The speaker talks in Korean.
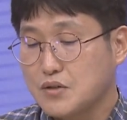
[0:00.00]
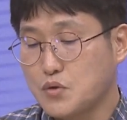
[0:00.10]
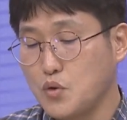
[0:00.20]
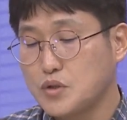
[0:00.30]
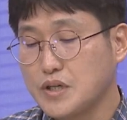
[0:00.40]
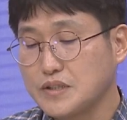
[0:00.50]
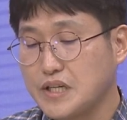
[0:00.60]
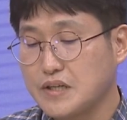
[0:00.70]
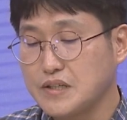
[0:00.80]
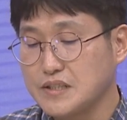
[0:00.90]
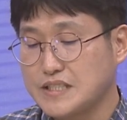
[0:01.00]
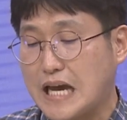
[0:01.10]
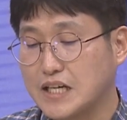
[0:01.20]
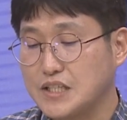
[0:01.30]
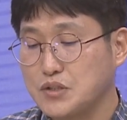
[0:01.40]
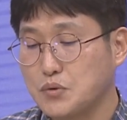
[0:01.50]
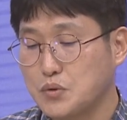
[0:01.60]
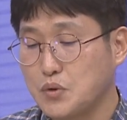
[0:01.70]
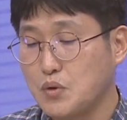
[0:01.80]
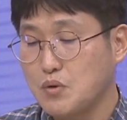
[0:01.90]
교육정책을
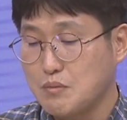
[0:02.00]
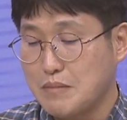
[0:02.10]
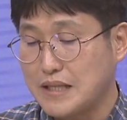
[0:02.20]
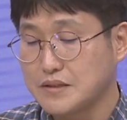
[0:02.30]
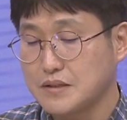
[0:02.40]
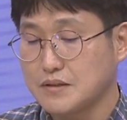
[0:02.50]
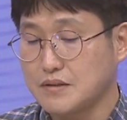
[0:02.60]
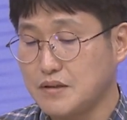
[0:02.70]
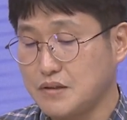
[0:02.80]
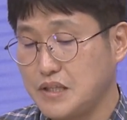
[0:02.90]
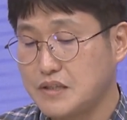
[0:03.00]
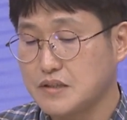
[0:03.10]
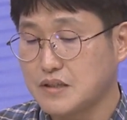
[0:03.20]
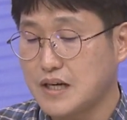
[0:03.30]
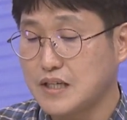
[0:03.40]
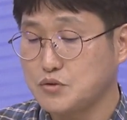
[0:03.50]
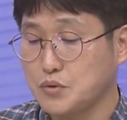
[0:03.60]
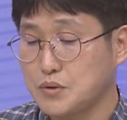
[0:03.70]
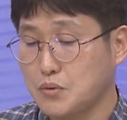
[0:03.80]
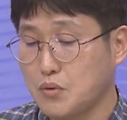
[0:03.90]
장기적으로 만들어서 이끌어갈 수
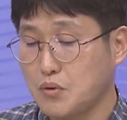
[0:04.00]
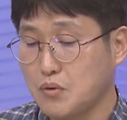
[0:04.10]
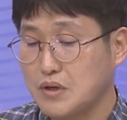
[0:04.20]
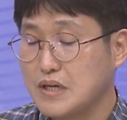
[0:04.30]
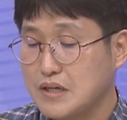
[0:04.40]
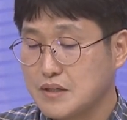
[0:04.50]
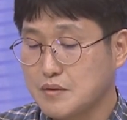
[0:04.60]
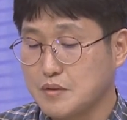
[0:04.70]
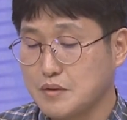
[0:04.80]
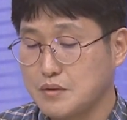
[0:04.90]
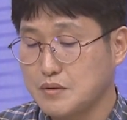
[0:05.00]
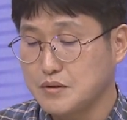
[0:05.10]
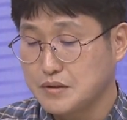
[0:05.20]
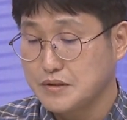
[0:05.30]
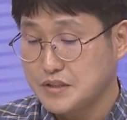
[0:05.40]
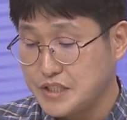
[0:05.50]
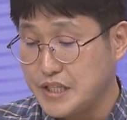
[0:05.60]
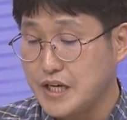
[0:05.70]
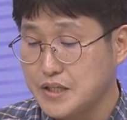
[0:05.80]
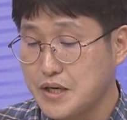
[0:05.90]
있도록 어,
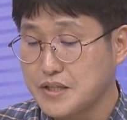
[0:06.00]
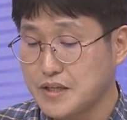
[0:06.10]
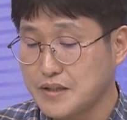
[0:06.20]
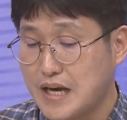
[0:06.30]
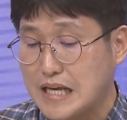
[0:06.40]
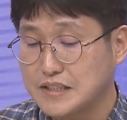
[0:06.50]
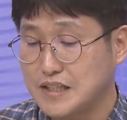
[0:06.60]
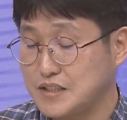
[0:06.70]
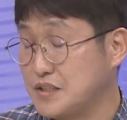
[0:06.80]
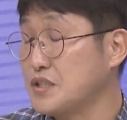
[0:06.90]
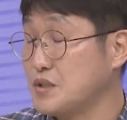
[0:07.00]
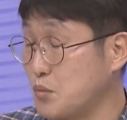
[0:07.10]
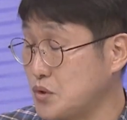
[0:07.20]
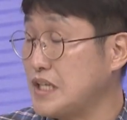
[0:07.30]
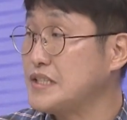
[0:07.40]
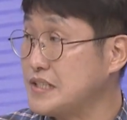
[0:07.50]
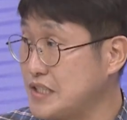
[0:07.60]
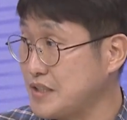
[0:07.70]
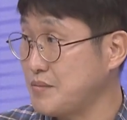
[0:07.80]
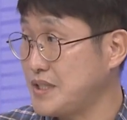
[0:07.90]
진행이 돼야 되는데 아직까지 그러지 못한
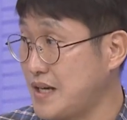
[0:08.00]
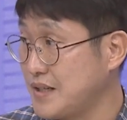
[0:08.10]
실정입니다.